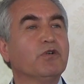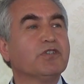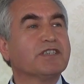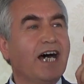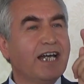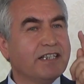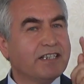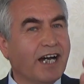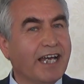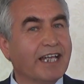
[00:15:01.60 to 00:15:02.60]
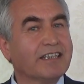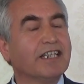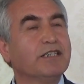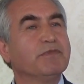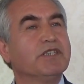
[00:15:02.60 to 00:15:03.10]
veriyoruz sadece
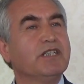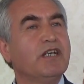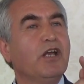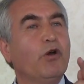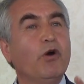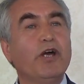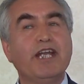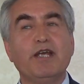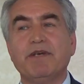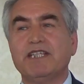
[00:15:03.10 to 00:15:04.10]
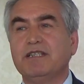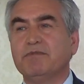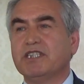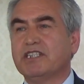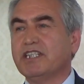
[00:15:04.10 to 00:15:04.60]
hayatlarımızı
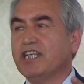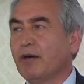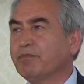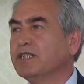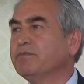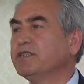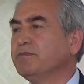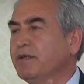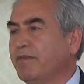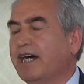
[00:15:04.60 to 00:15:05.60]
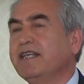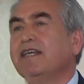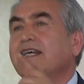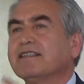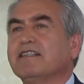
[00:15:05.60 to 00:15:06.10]
öğrenemediğimiz için yaptığımız
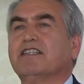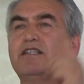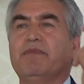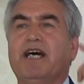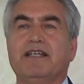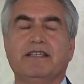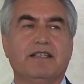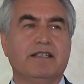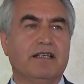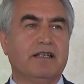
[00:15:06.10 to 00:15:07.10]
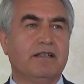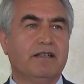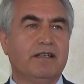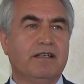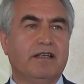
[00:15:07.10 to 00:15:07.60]
mimari tasarımlar nedeniyle.
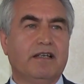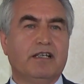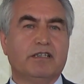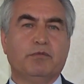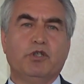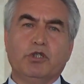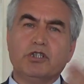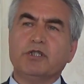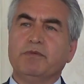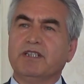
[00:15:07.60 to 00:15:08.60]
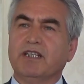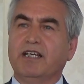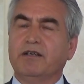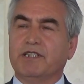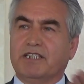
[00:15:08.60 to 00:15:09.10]
Şimdi ikinci bir
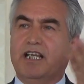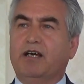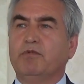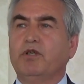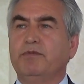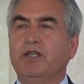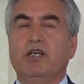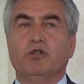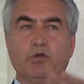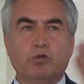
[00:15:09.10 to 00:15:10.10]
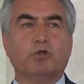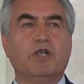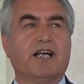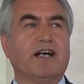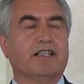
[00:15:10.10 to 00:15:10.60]
e, mesela böyle bir
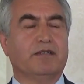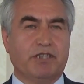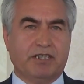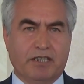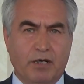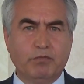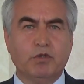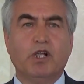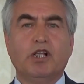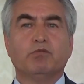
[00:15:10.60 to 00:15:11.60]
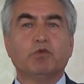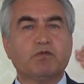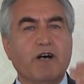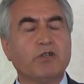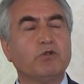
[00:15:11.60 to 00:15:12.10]
kültürle kalktım. İşte tam bu
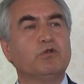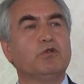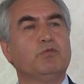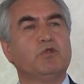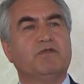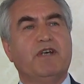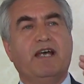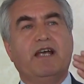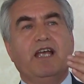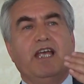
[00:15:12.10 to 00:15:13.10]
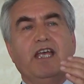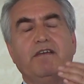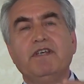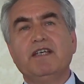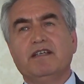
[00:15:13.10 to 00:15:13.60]
mutfak kültürümüz ve
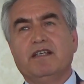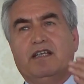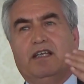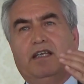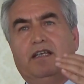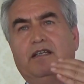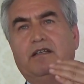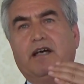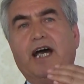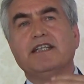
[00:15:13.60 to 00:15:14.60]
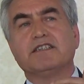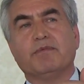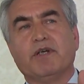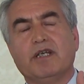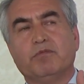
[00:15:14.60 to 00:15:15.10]
evi e, aynı
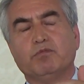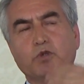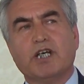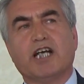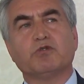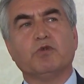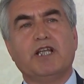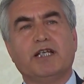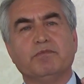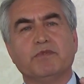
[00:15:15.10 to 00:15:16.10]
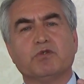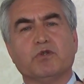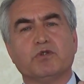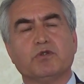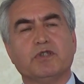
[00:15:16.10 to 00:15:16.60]
zamanda bu tarz kullanımımız
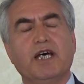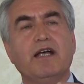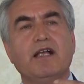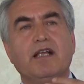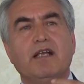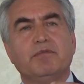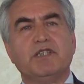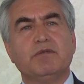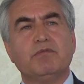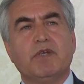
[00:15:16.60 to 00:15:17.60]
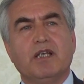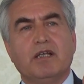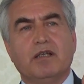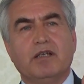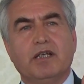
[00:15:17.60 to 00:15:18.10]
konusunda bizim
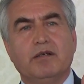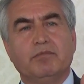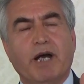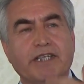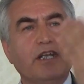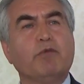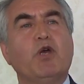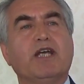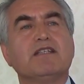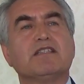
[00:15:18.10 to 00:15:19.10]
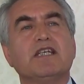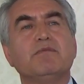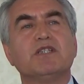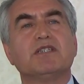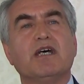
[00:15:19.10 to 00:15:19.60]
e, makina
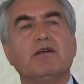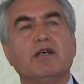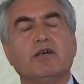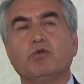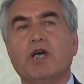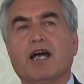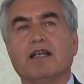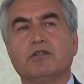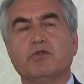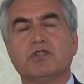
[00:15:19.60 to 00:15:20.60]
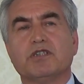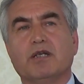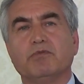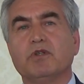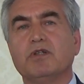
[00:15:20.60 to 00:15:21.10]
mühendislerimiz de duyarlılık
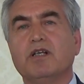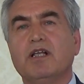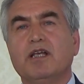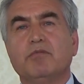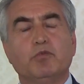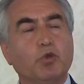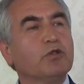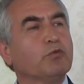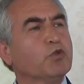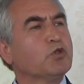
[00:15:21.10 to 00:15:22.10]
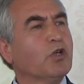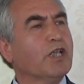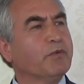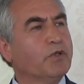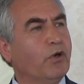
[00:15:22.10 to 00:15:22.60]
göstermiyor.
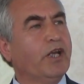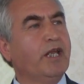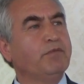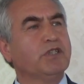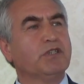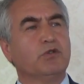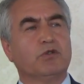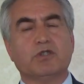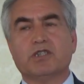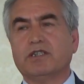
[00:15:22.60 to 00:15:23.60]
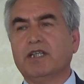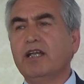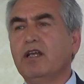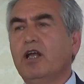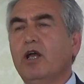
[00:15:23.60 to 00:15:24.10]
Buzdolabını öğrenmişiz yurt
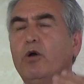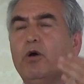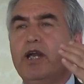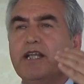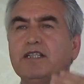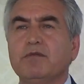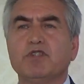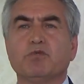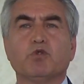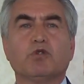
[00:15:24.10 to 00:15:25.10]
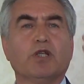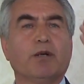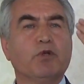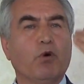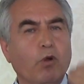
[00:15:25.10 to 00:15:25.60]
dışından. Öğrendiğimiz
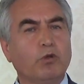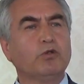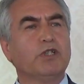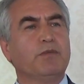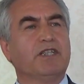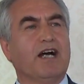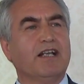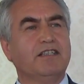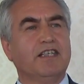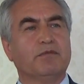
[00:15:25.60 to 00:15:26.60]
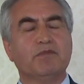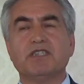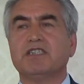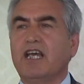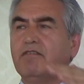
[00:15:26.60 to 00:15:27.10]
buzdolabını olduğu gibi taklit
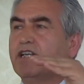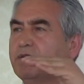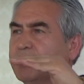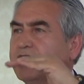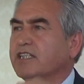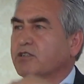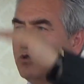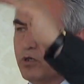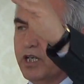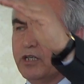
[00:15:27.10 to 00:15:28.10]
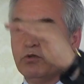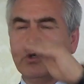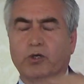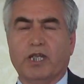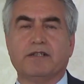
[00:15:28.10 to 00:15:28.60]
etmişiz. Evlerimize getiriyorlar,
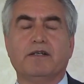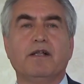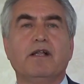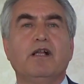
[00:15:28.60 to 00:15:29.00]
koyuyorlar.